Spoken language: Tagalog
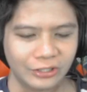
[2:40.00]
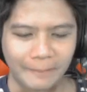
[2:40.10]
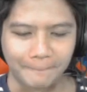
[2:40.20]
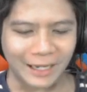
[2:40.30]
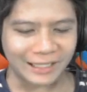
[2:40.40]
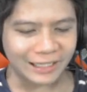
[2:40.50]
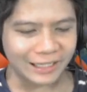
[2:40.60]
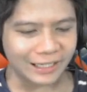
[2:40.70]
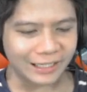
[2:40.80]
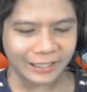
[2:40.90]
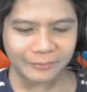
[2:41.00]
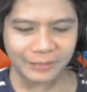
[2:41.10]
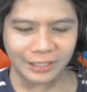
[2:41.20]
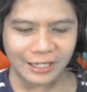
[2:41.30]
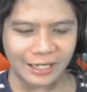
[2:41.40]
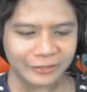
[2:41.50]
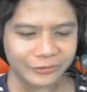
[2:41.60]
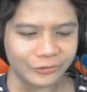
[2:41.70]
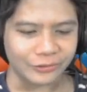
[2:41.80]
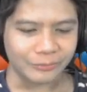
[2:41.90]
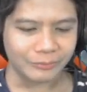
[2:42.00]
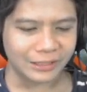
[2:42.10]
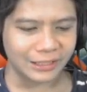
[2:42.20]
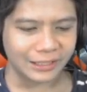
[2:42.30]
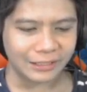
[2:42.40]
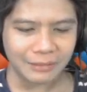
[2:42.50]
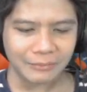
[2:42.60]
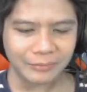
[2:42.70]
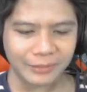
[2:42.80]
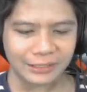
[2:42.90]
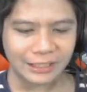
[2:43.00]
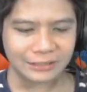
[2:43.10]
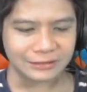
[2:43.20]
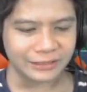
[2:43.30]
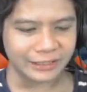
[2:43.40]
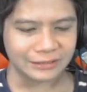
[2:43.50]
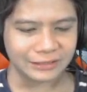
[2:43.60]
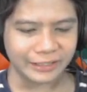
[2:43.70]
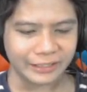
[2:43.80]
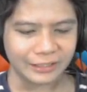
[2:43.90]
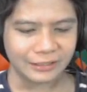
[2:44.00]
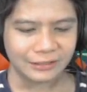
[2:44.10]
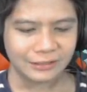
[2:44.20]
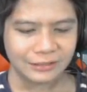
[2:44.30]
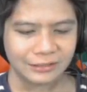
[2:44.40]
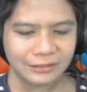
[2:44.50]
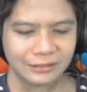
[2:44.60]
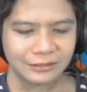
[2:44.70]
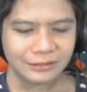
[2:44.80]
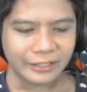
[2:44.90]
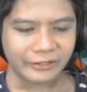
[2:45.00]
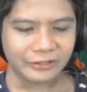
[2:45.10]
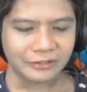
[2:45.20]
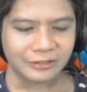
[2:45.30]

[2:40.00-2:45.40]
madali lang yan mga idol. Madali lang mabibuild yan. Sige, sige. Ayun.